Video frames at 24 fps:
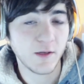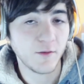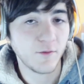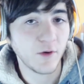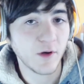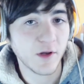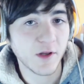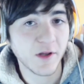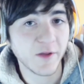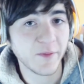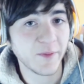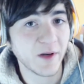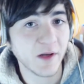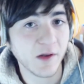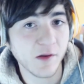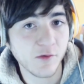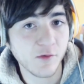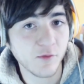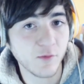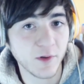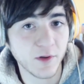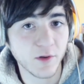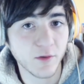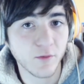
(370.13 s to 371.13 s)
lo vuole sapere
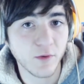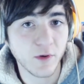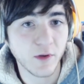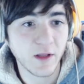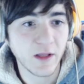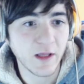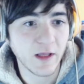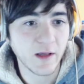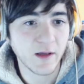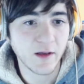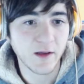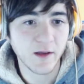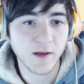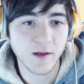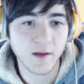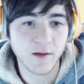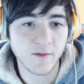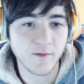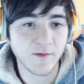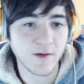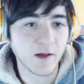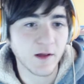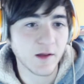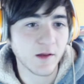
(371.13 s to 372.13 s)
subito quindi
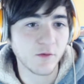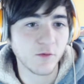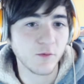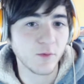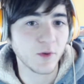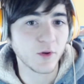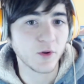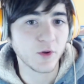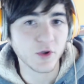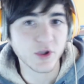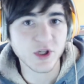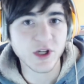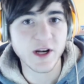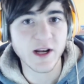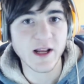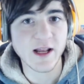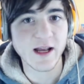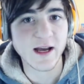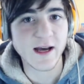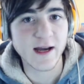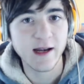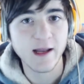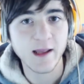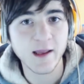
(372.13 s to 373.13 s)
eh, va subito a
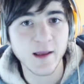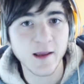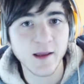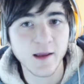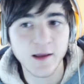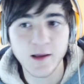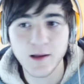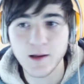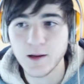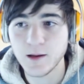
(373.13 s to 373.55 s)
cercare